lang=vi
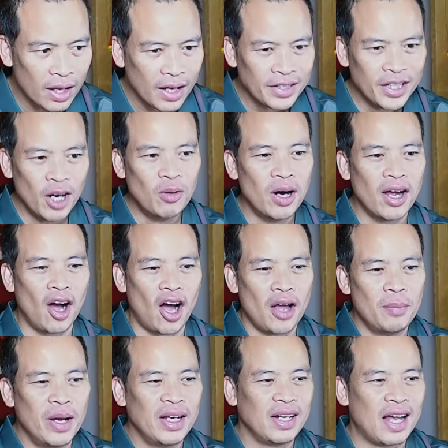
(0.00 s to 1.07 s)
Nhiều người hỏi
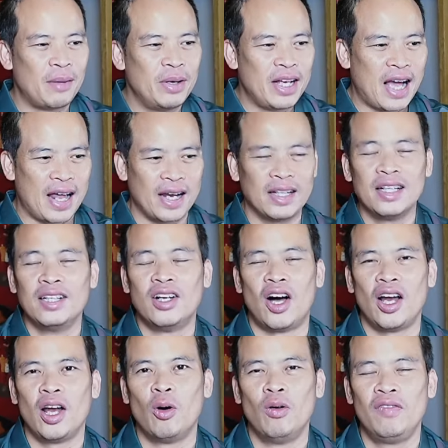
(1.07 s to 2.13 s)
mình là Minh Hải đã từng
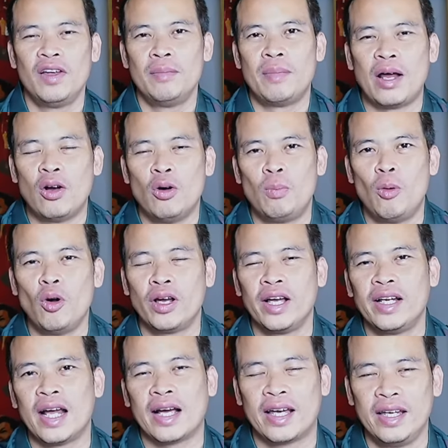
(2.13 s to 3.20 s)
nói là huấn luyện viên Mano
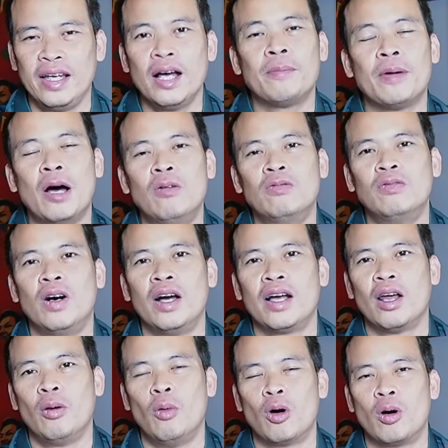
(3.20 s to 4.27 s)
Polking đã ký hợp đồng với
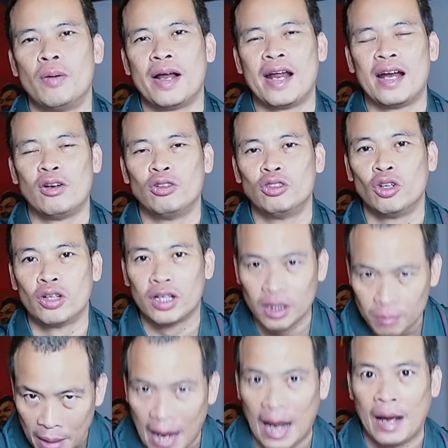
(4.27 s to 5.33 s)
câu lạc bộ Công an Hà Nội rồi cơ
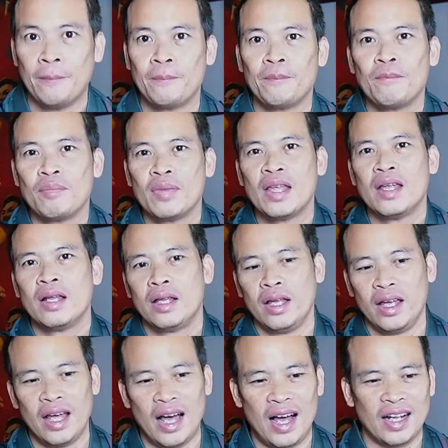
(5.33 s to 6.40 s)
mà.
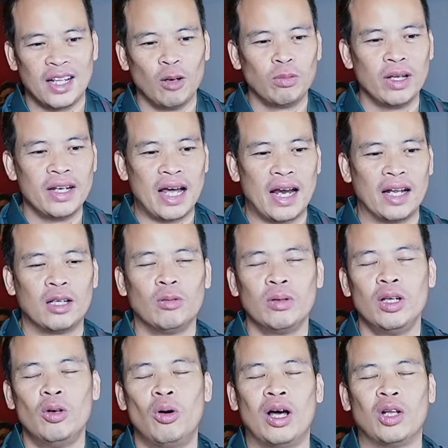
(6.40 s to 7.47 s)
Thì thông tin này là thông
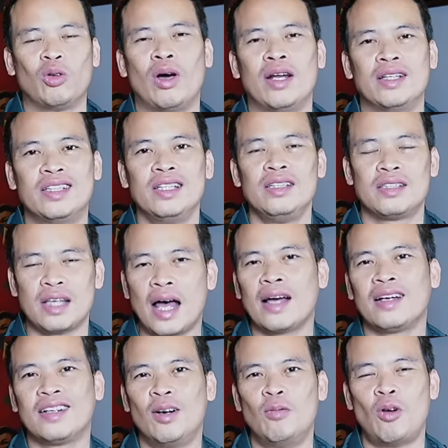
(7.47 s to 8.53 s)
tin hoàn toàn chính
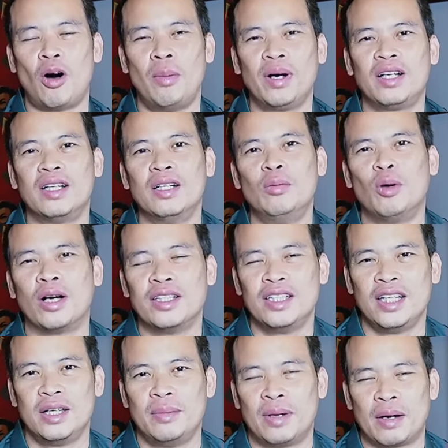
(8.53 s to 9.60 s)
xác, không có bất cứ một cái
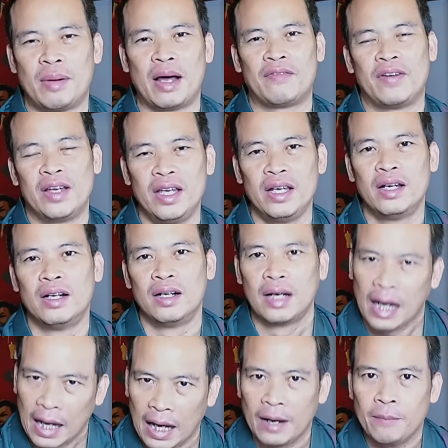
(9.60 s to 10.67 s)
gì mà các bạn phải nghi ngờ
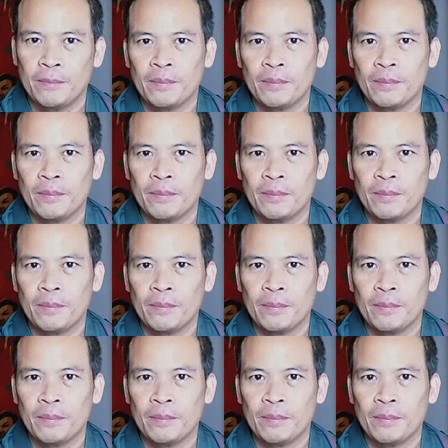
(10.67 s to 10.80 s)
cả.